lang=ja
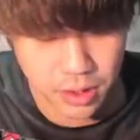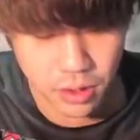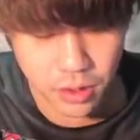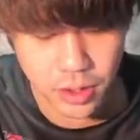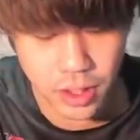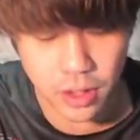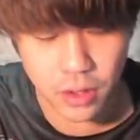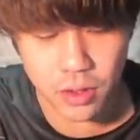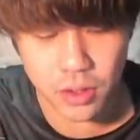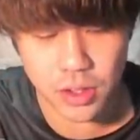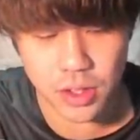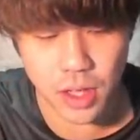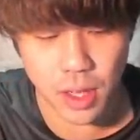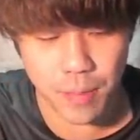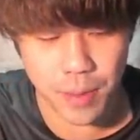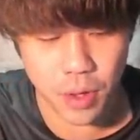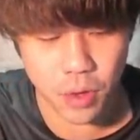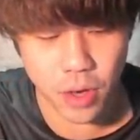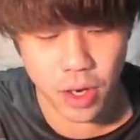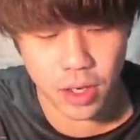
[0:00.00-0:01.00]
460、
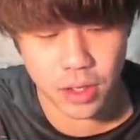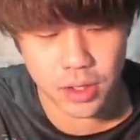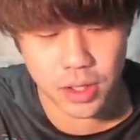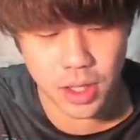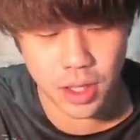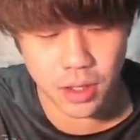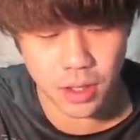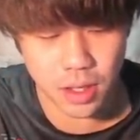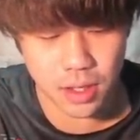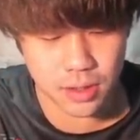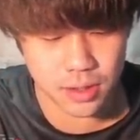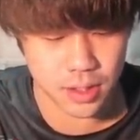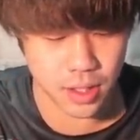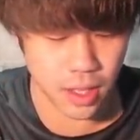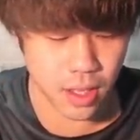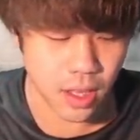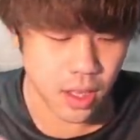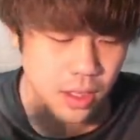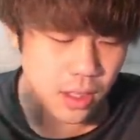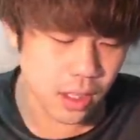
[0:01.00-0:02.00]
やっぱ500近くあるんですね。
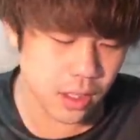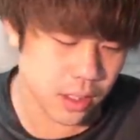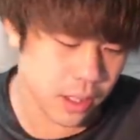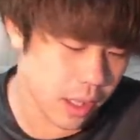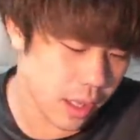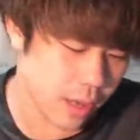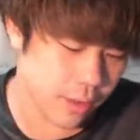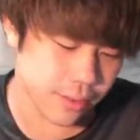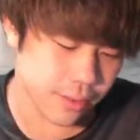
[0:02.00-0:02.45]
なんで、2